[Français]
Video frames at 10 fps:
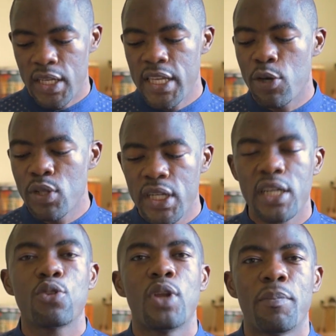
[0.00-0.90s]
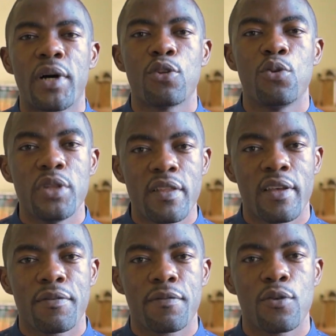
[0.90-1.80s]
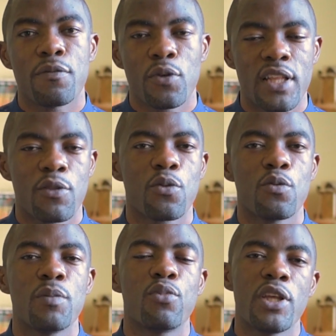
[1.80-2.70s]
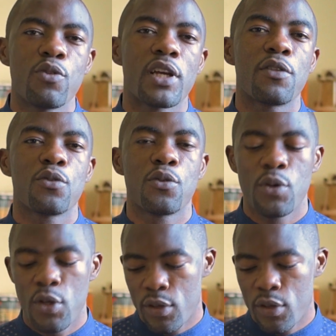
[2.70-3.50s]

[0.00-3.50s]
Il y a une crainte de la part de l'UNICEF, le Fonds des Nations Unies pour l'éducation,